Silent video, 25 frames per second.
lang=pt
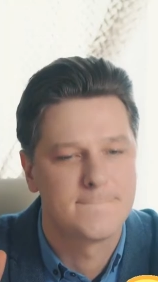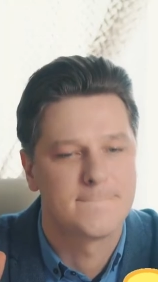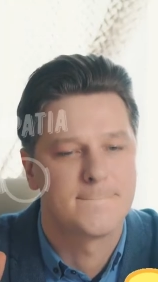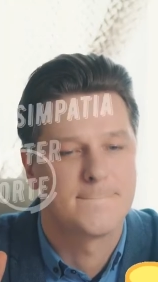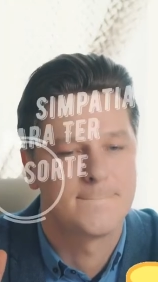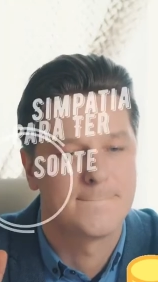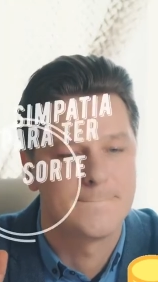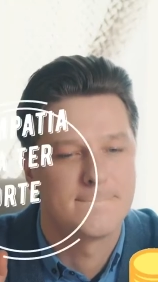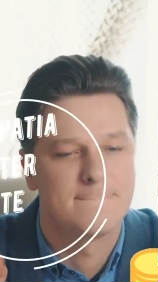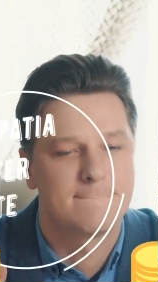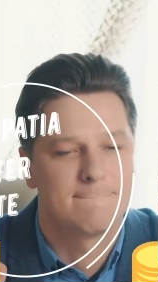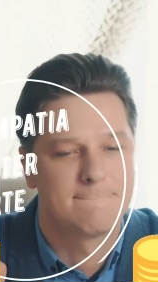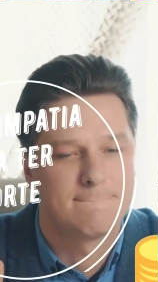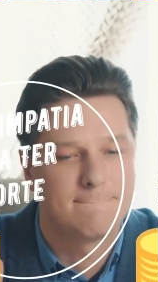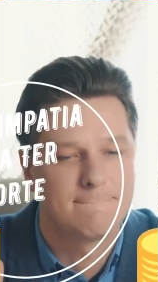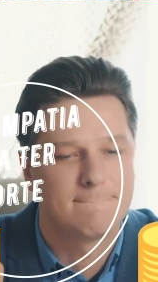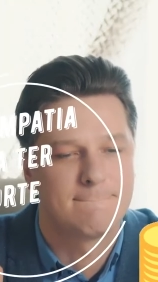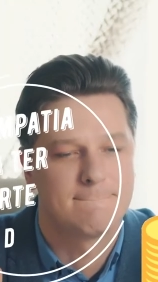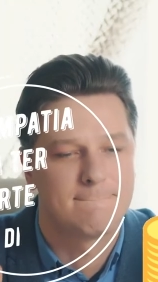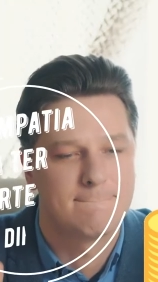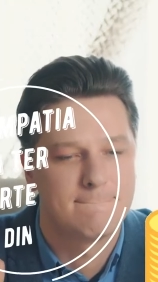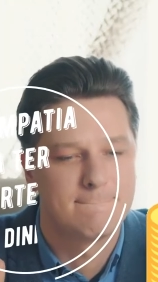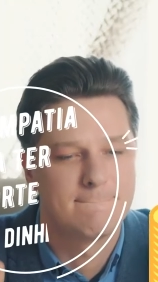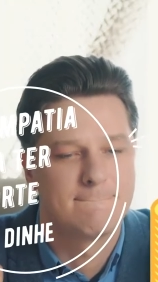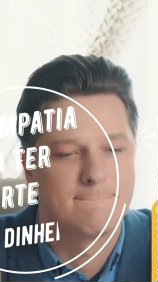Peça
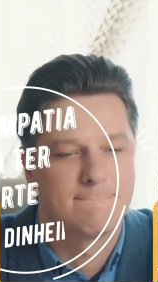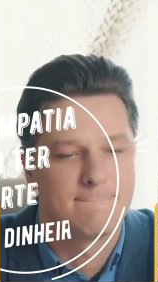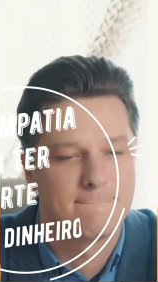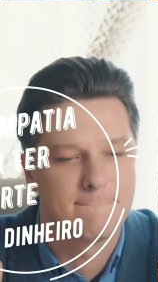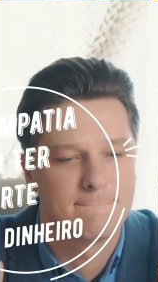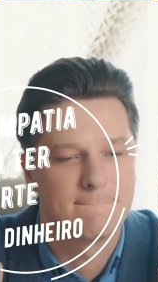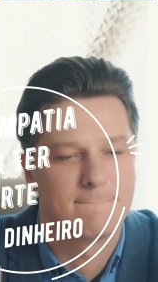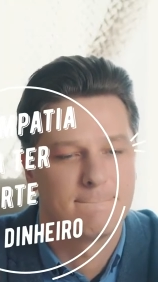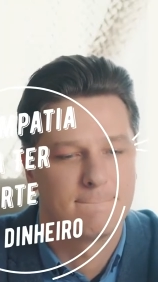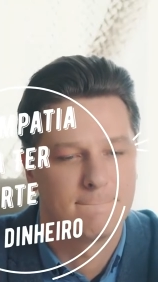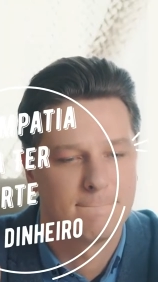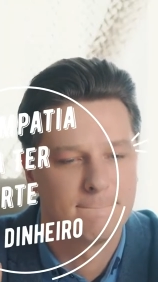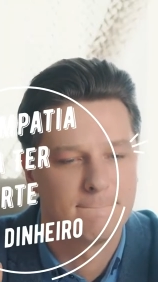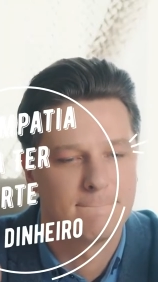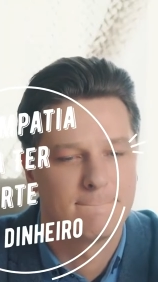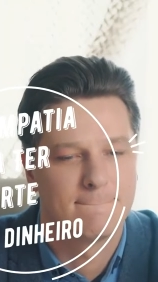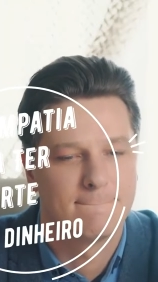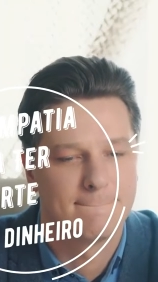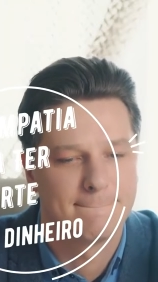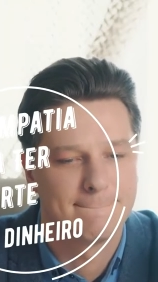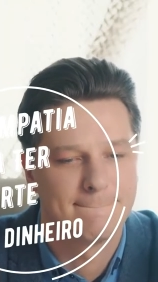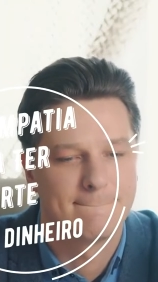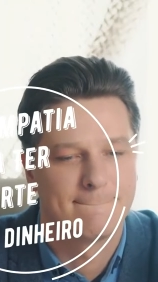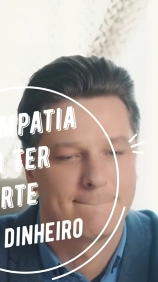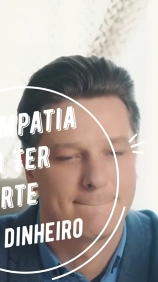licença para sair e
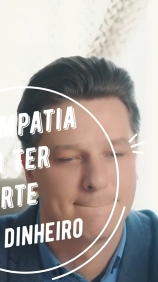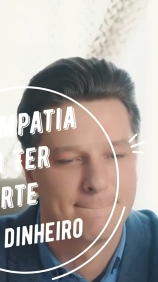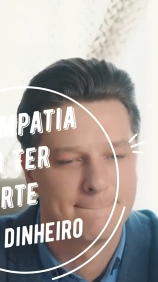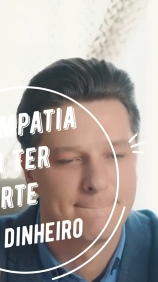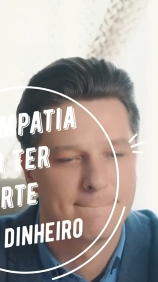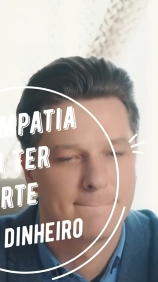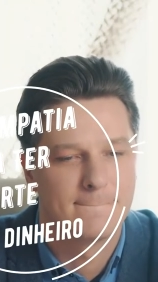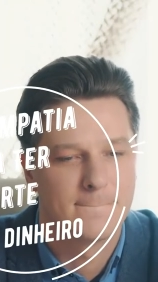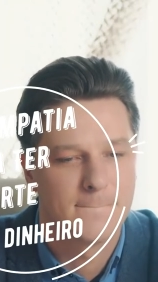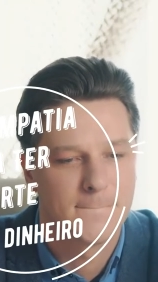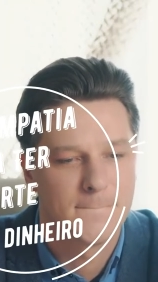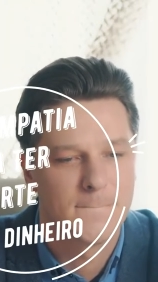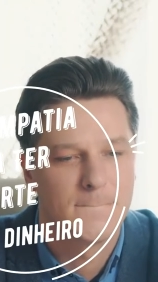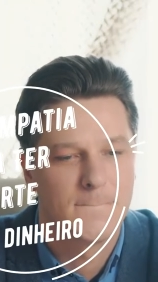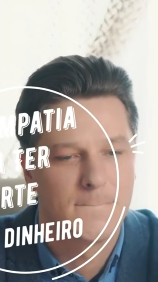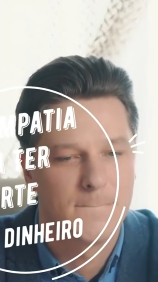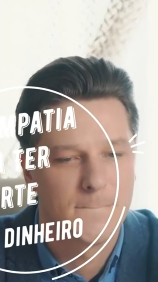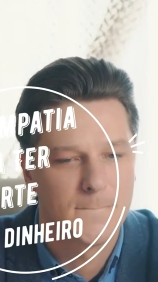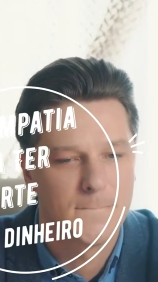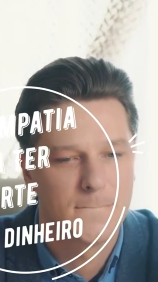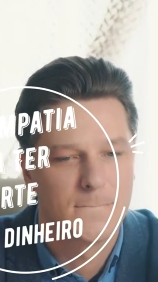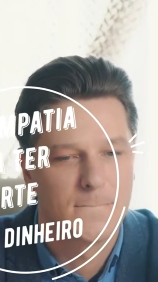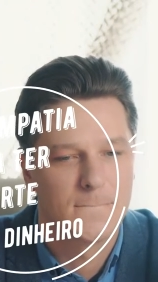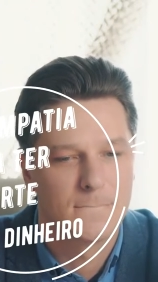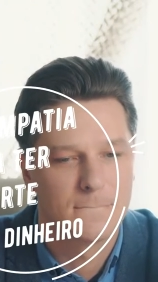vá embora sem
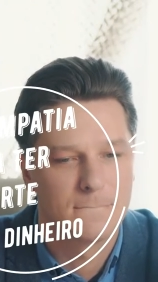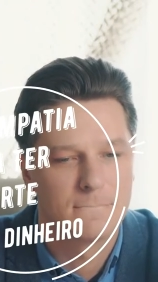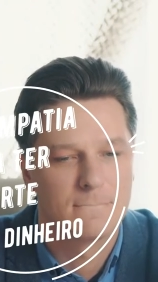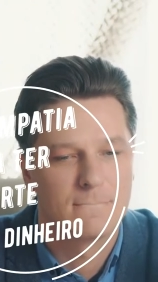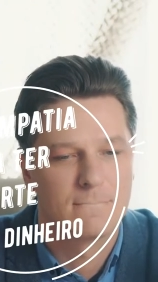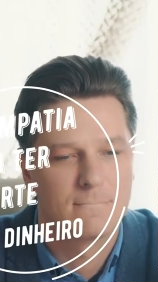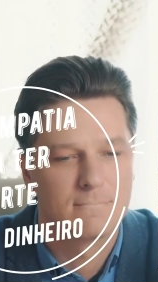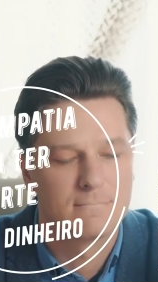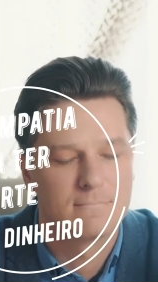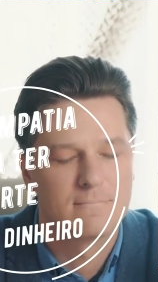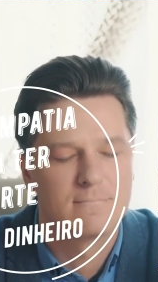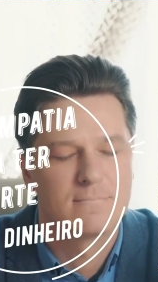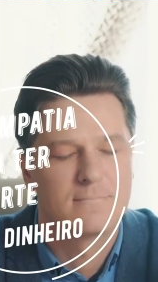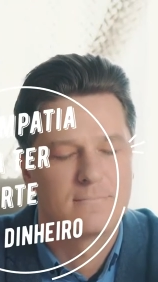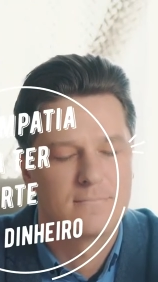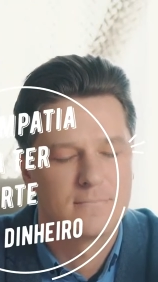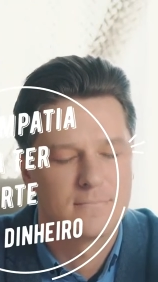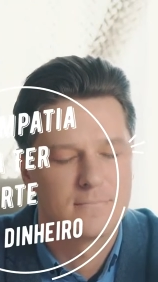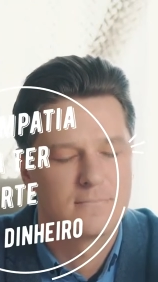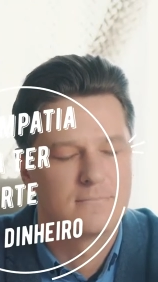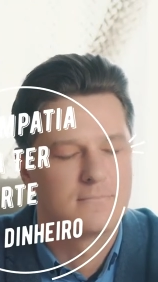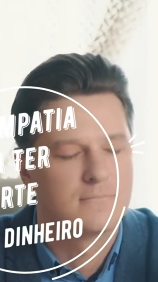olhar para trás.